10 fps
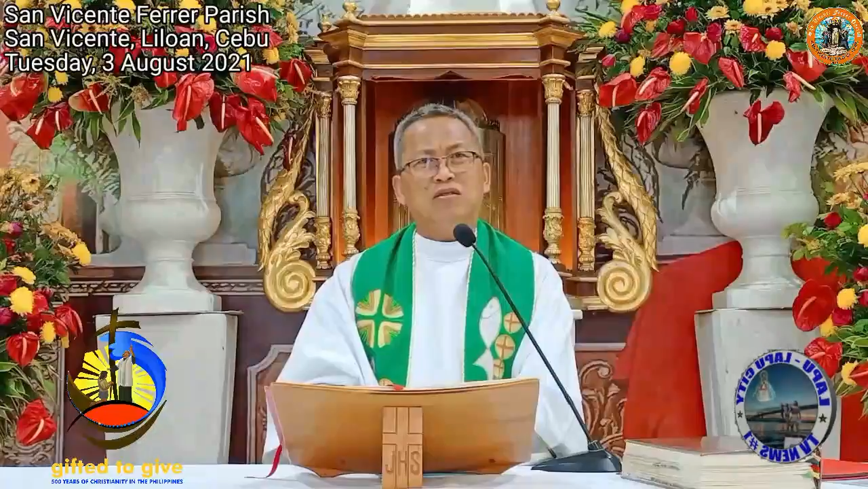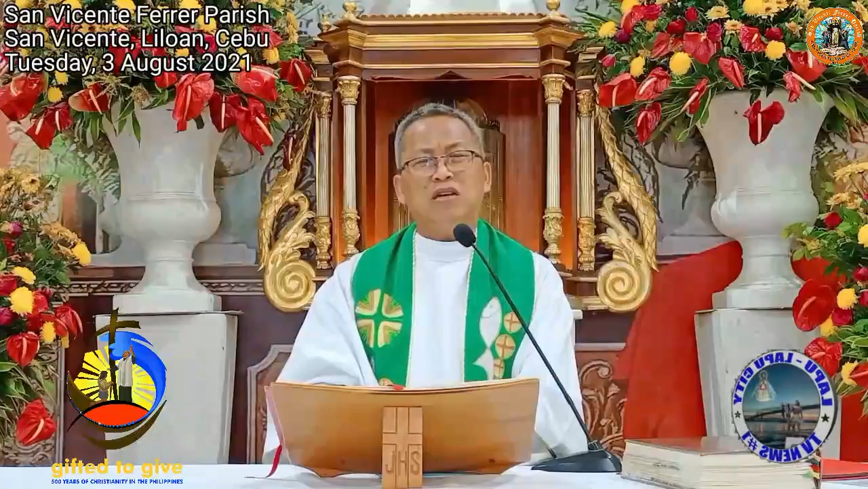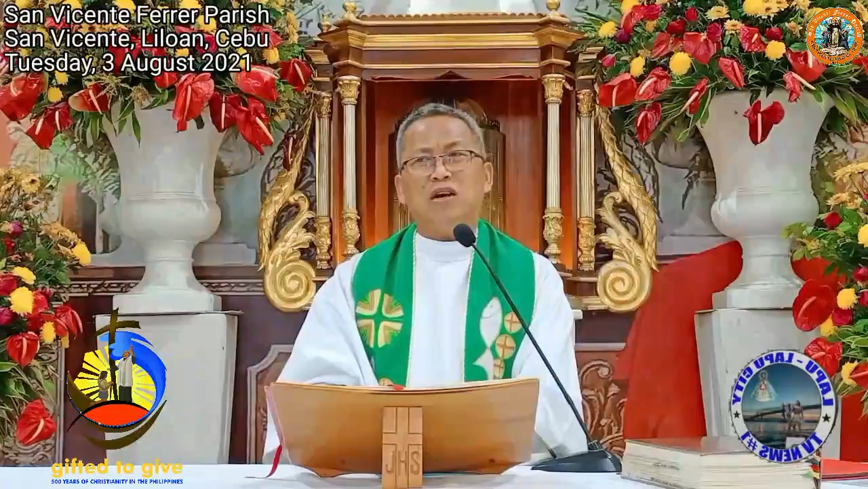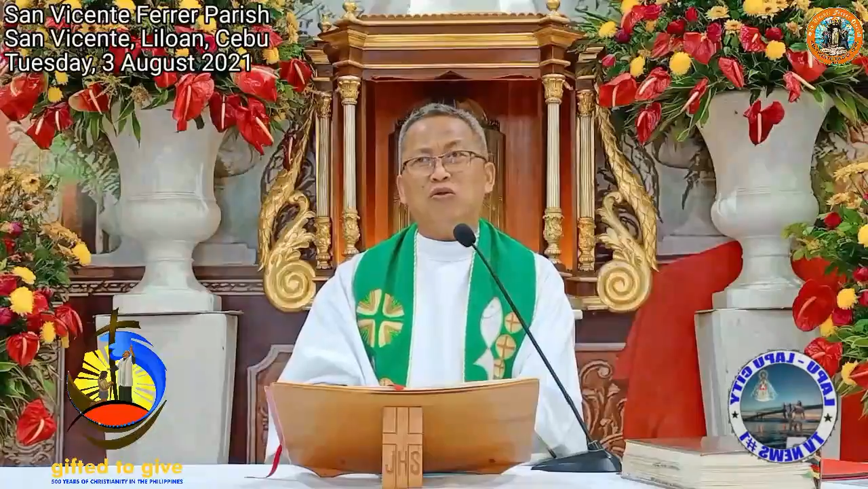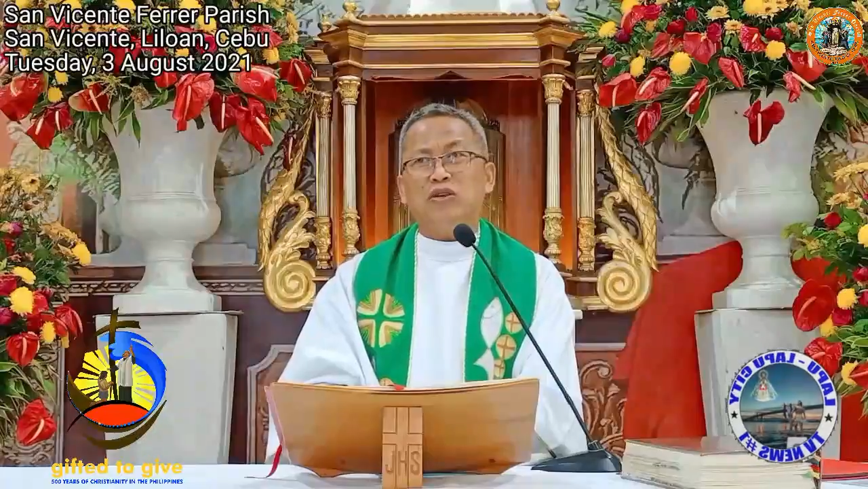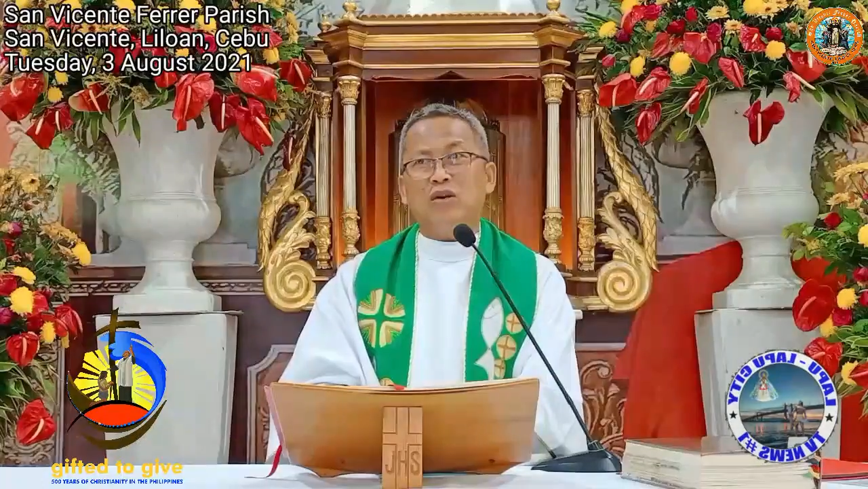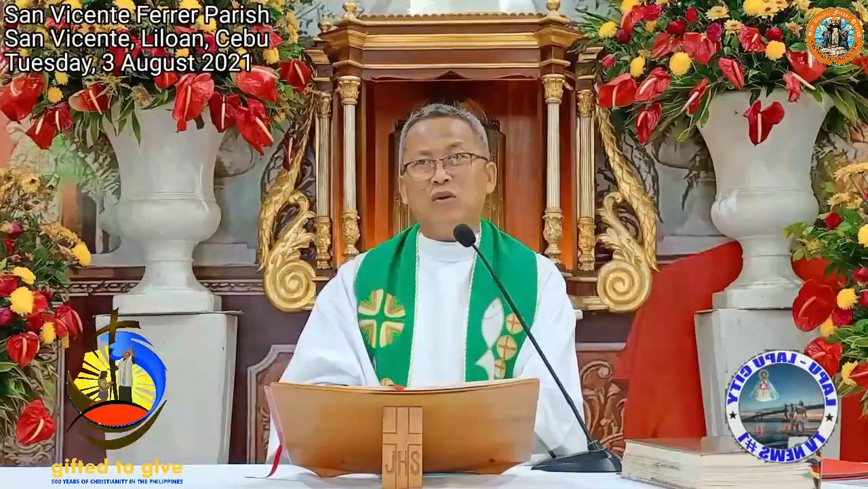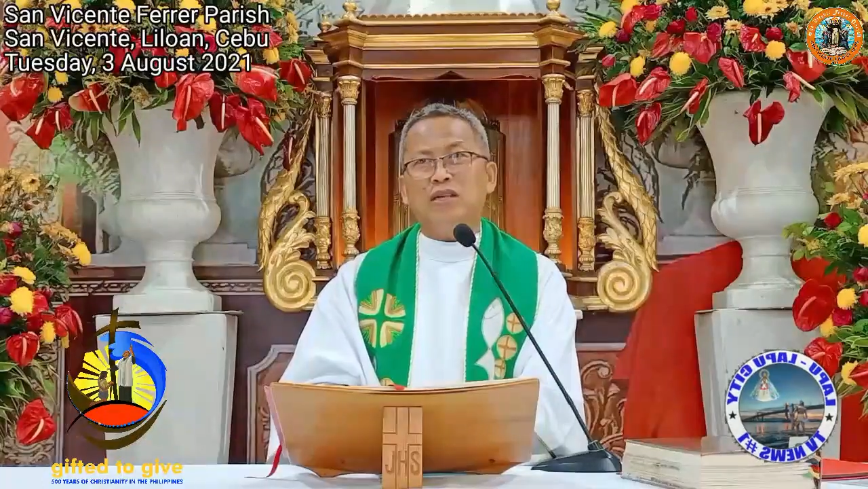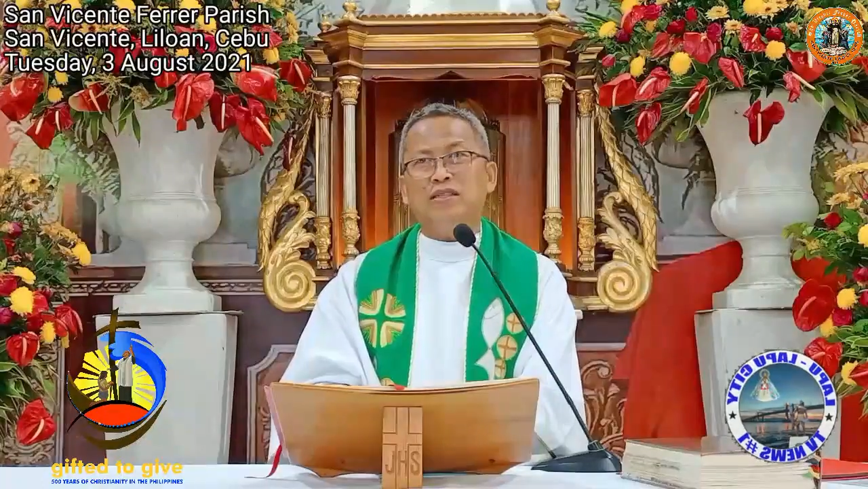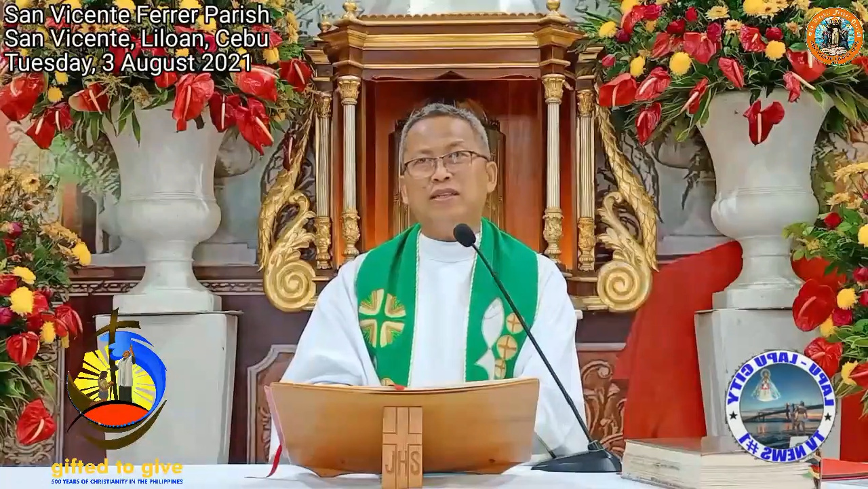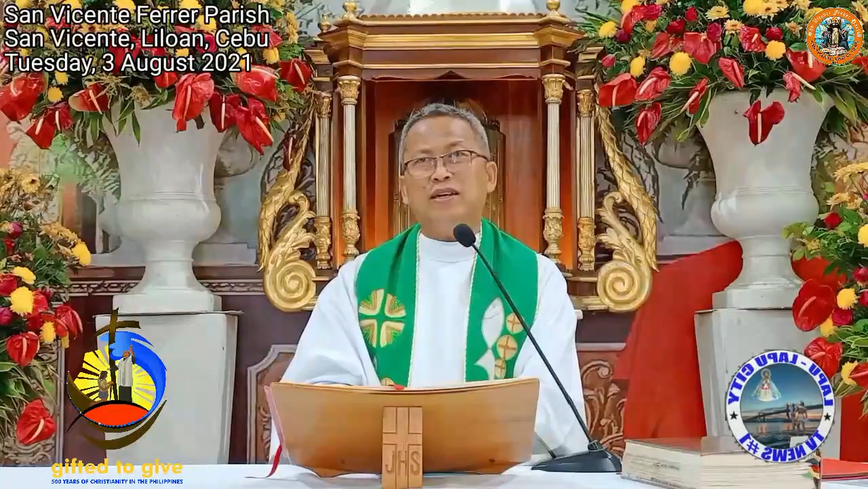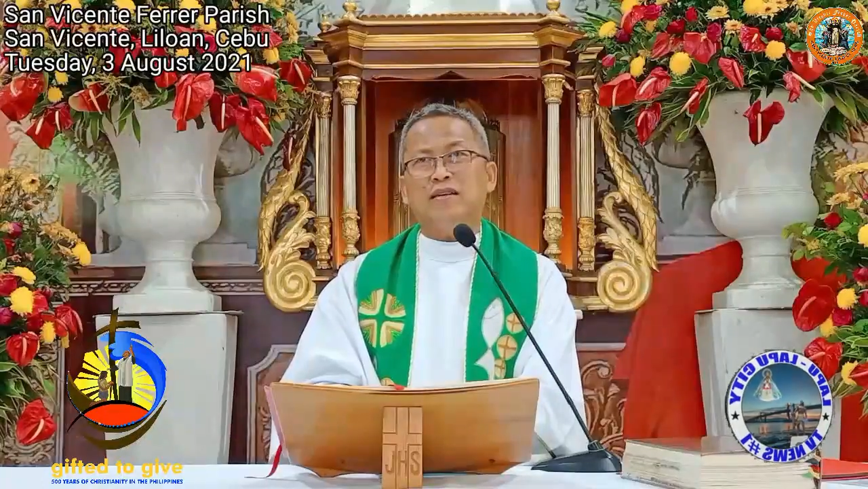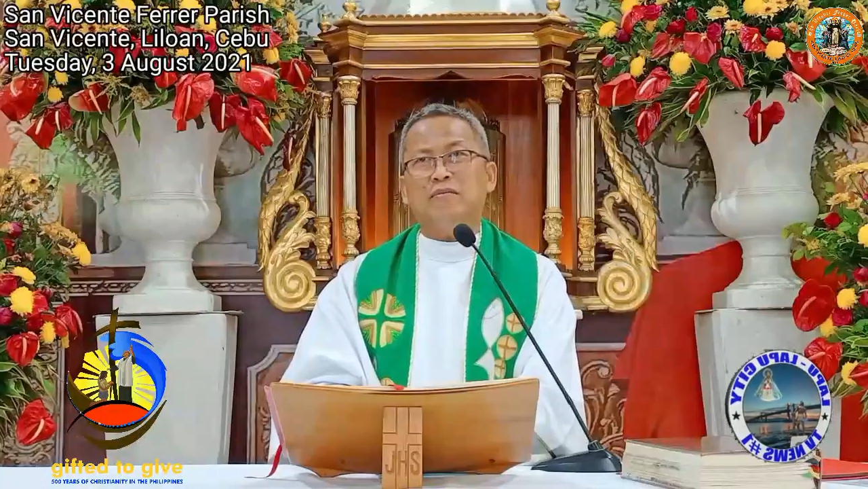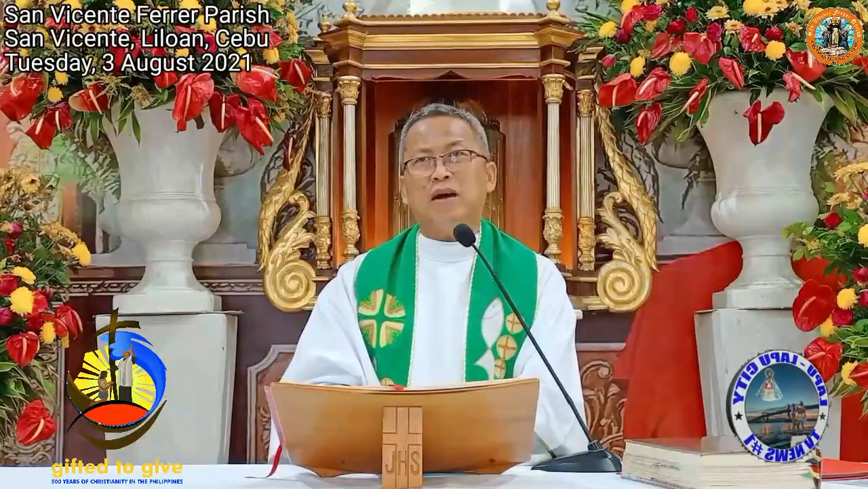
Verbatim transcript: nya nakuyawan siya